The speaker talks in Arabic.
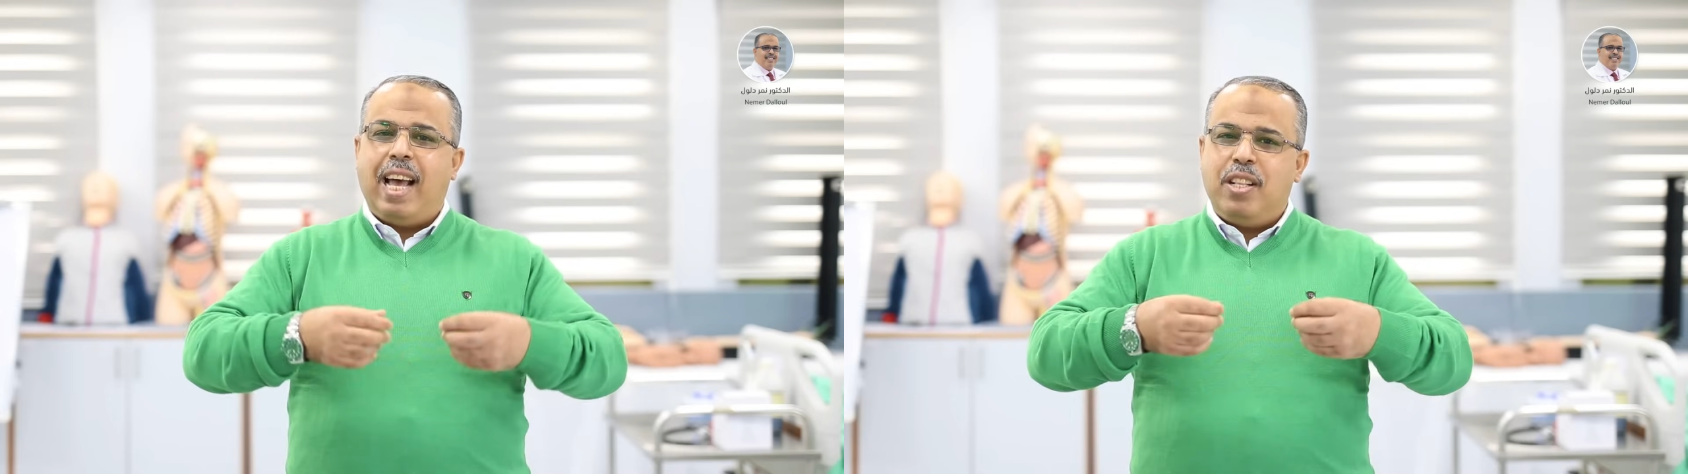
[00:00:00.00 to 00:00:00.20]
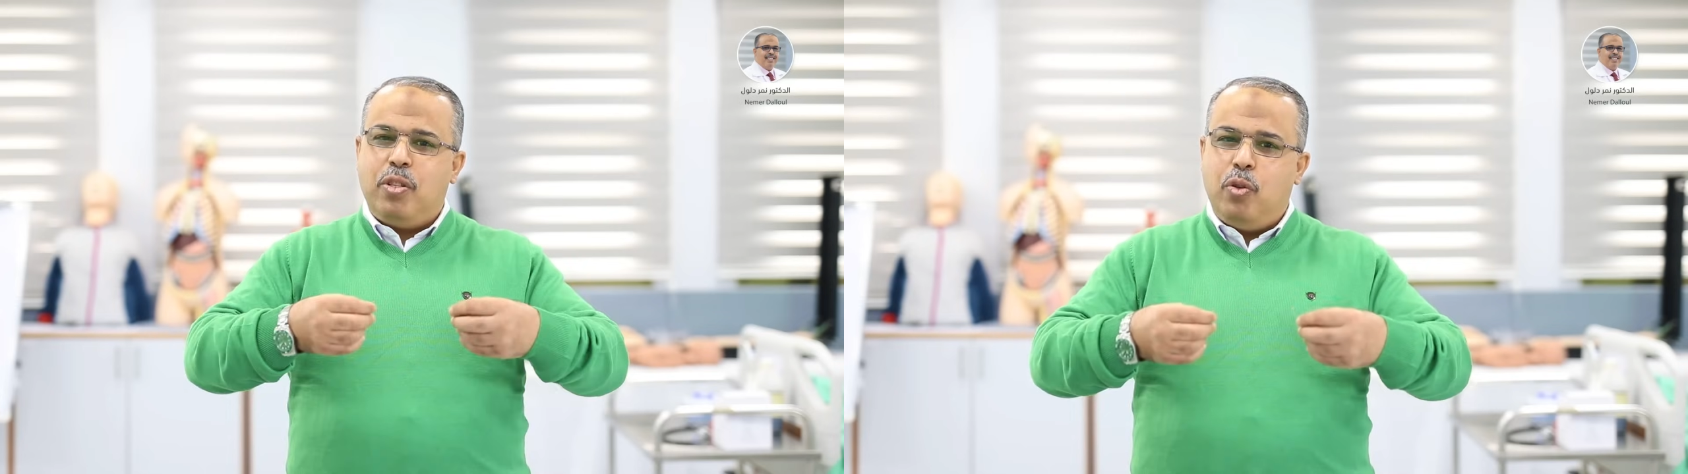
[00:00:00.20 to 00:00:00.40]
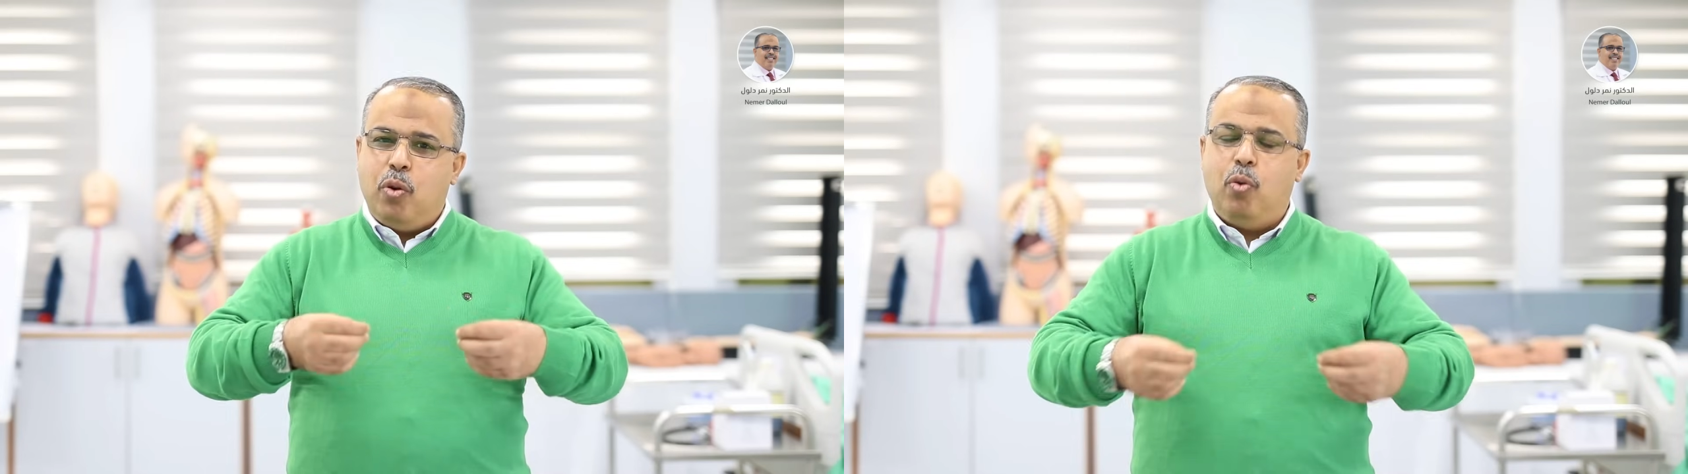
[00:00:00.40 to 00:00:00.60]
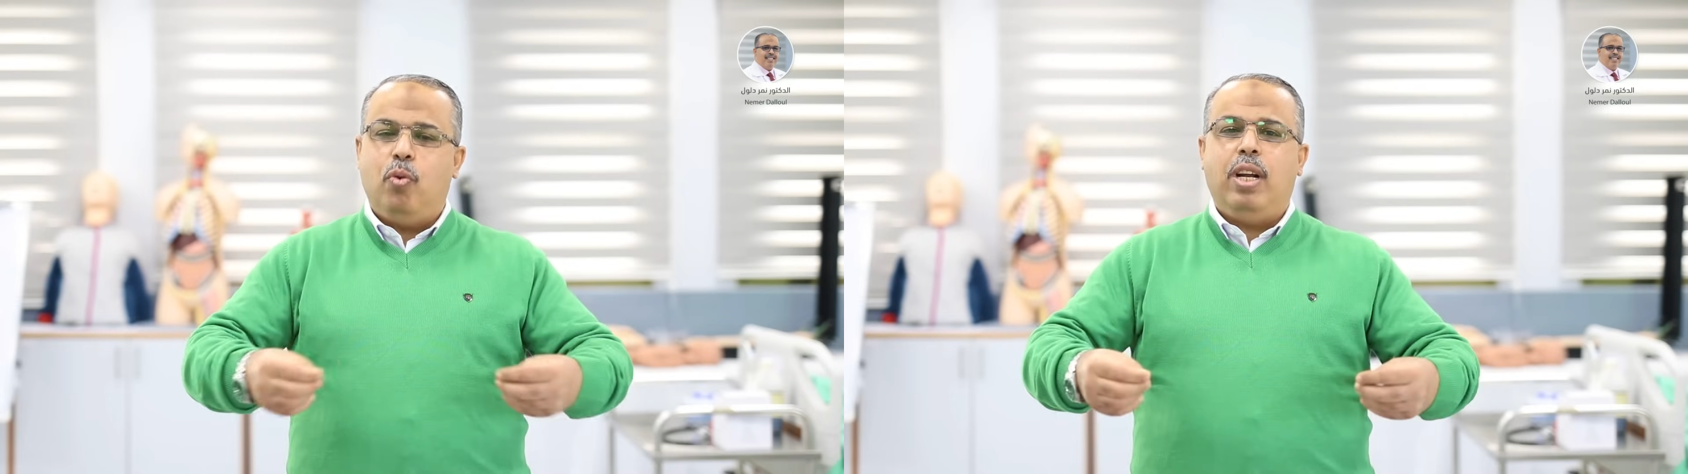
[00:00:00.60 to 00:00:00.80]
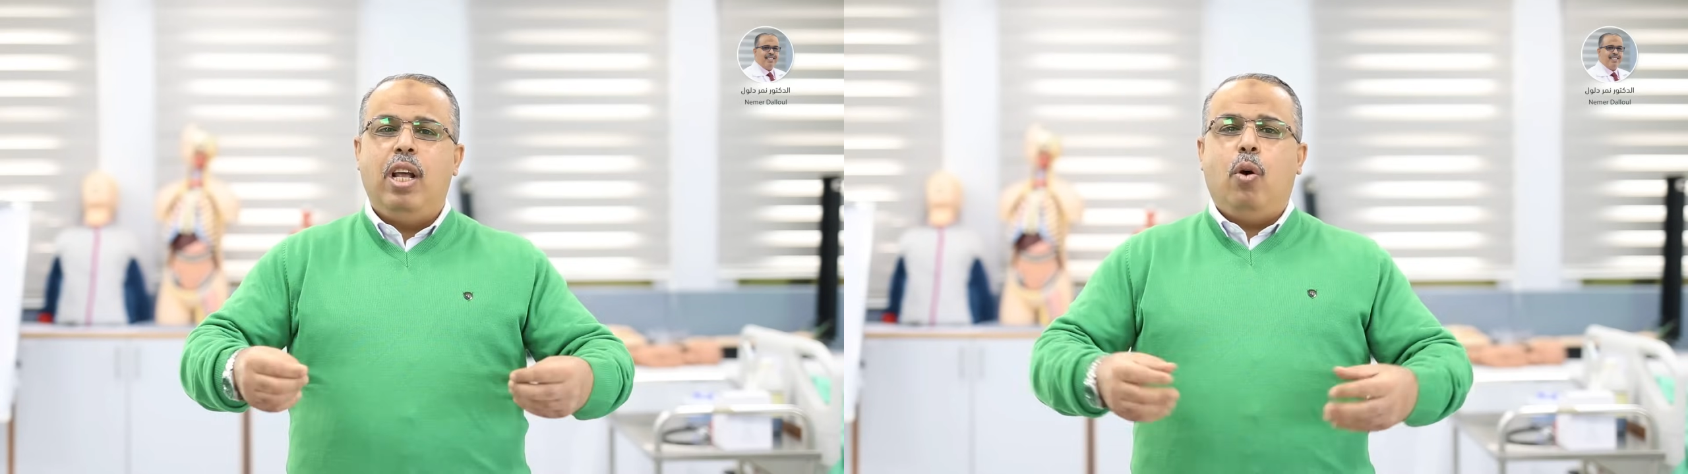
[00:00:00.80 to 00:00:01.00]

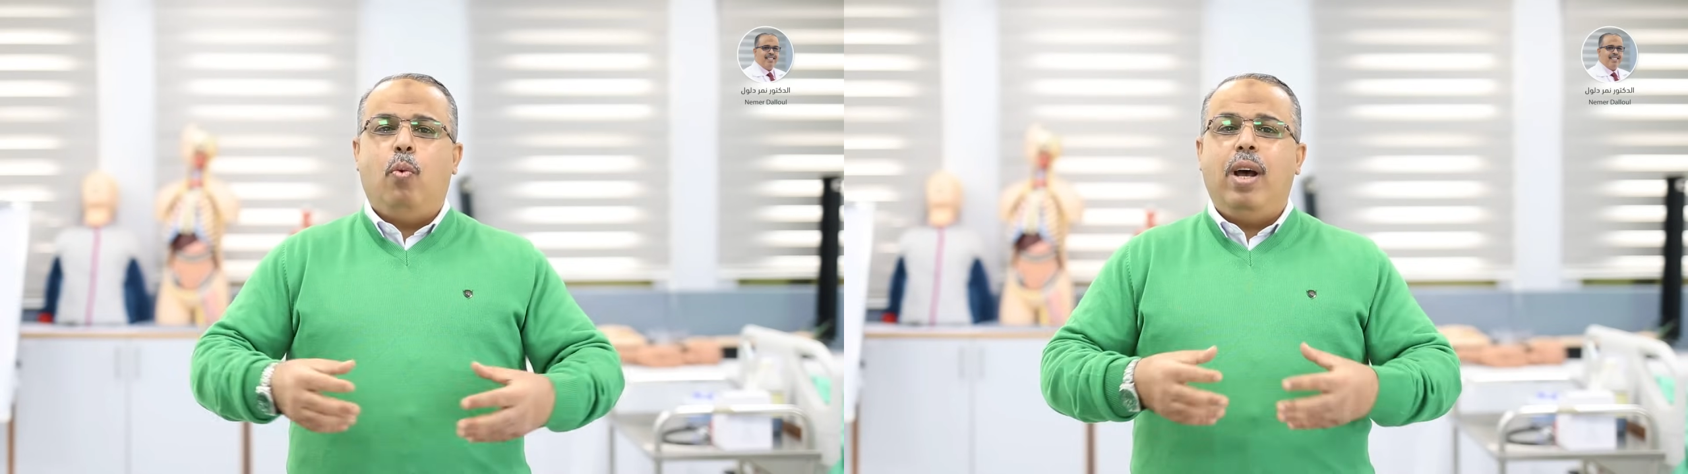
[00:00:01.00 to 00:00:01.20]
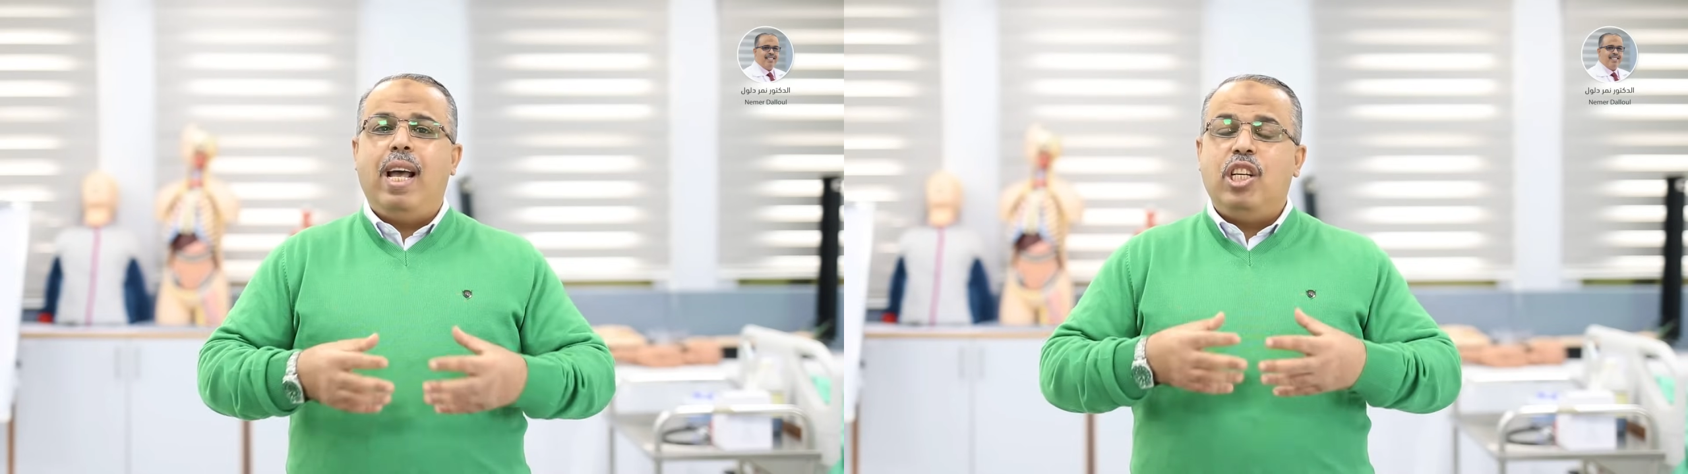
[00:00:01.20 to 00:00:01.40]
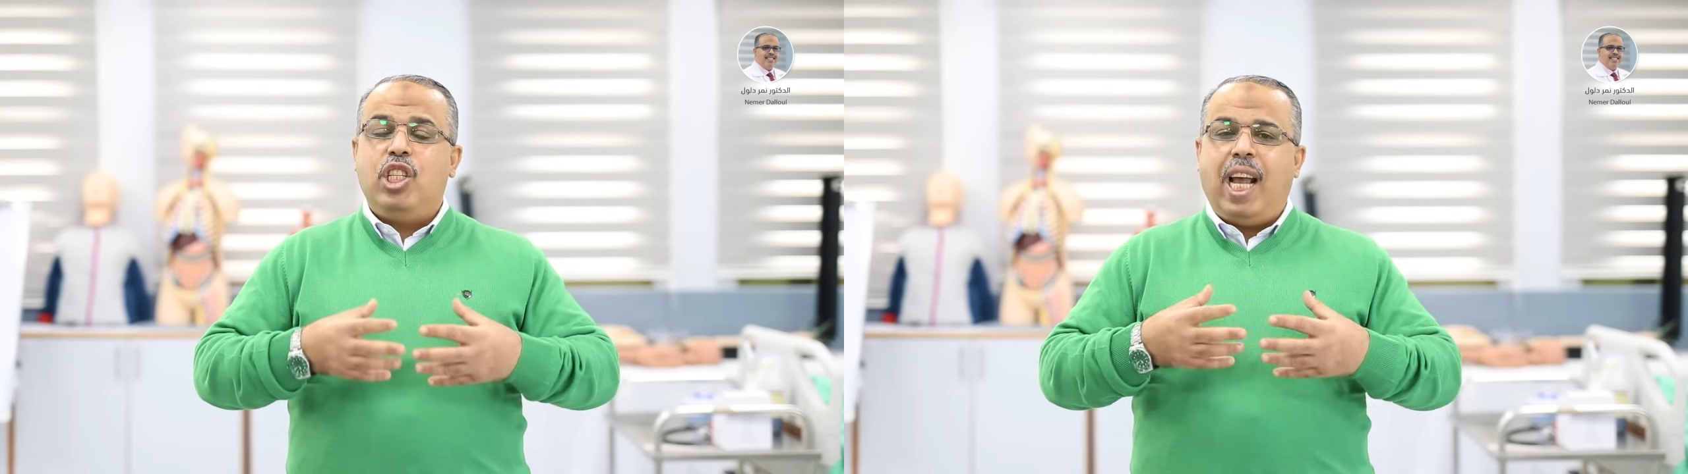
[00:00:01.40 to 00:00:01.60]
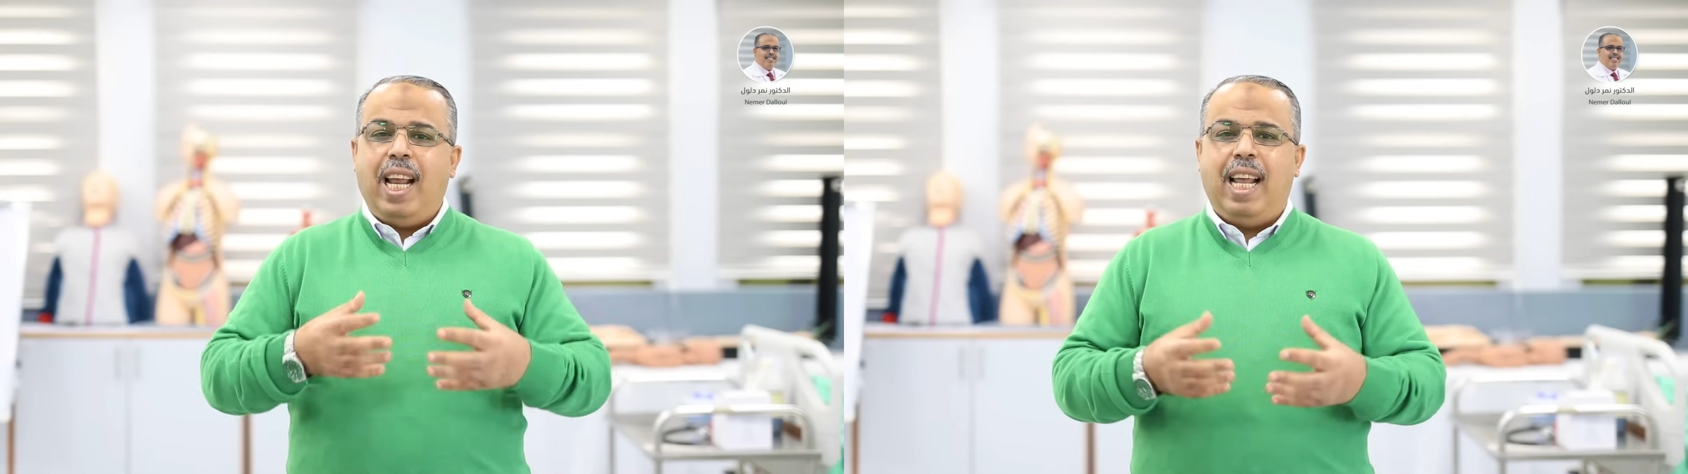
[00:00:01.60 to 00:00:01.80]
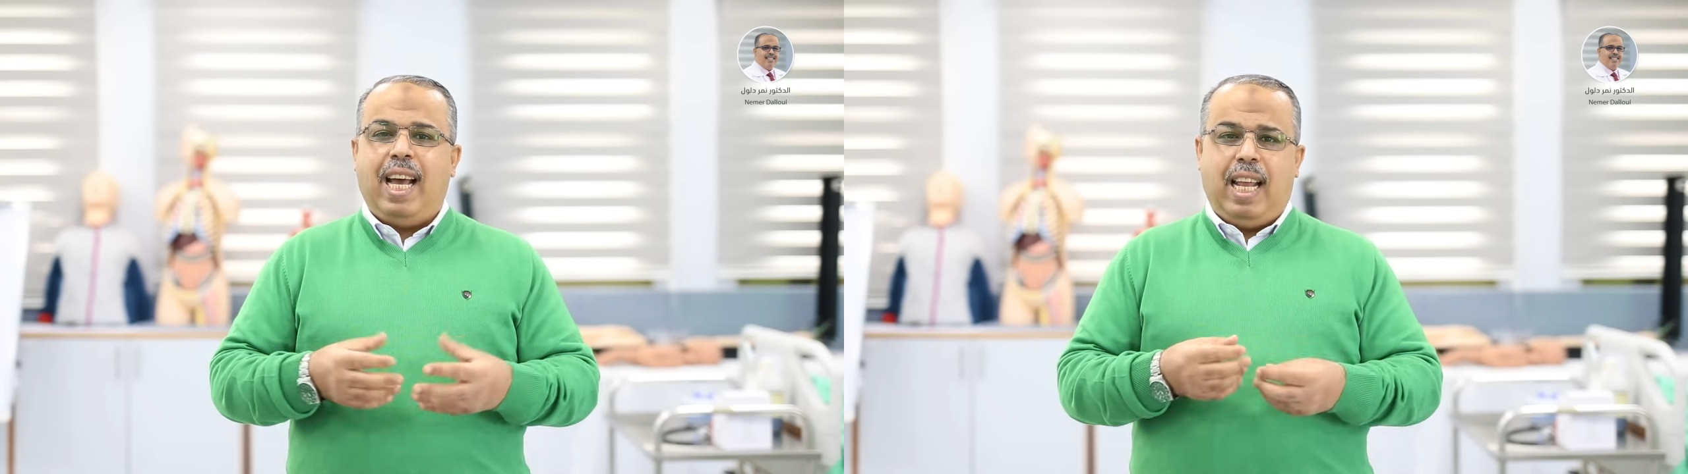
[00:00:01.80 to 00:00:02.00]
الدهون وجعلها